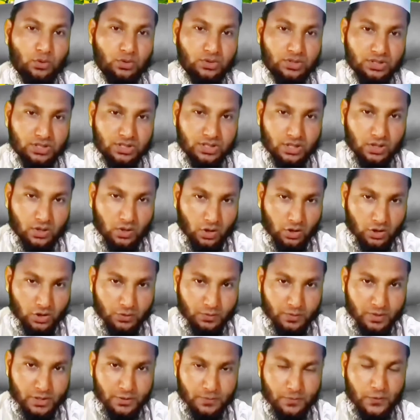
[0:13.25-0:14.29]
প্রতিটি
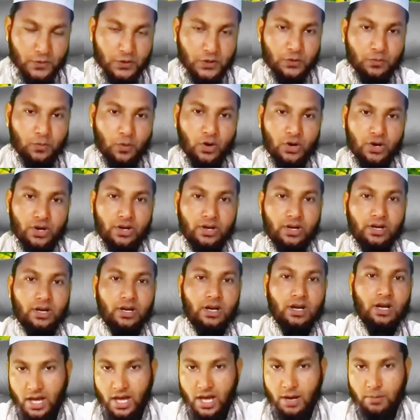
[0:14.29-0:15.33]
কদমের বিনিময়ে
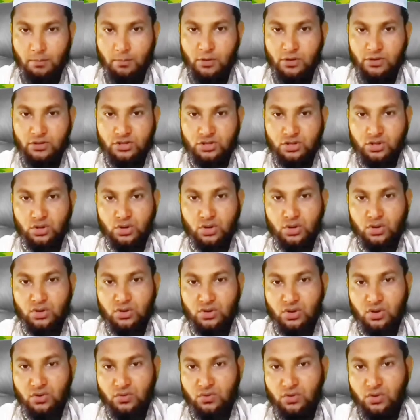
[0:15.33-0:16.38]
এক বছর
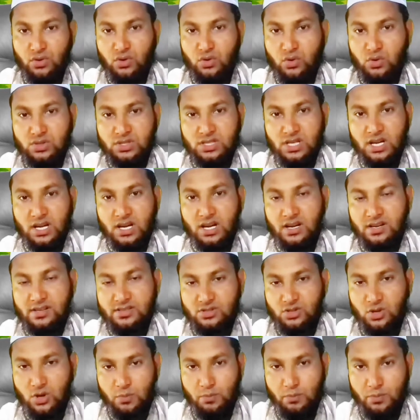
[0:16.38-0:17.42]
নফল রোজা রাখার
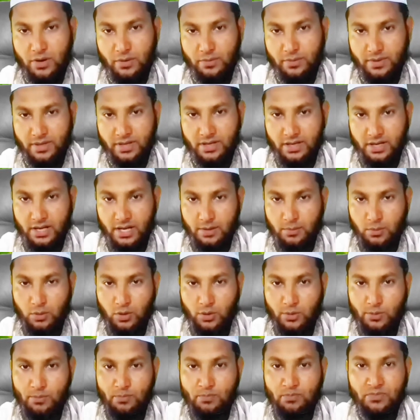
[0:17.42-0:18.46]
সব পাবেন এবং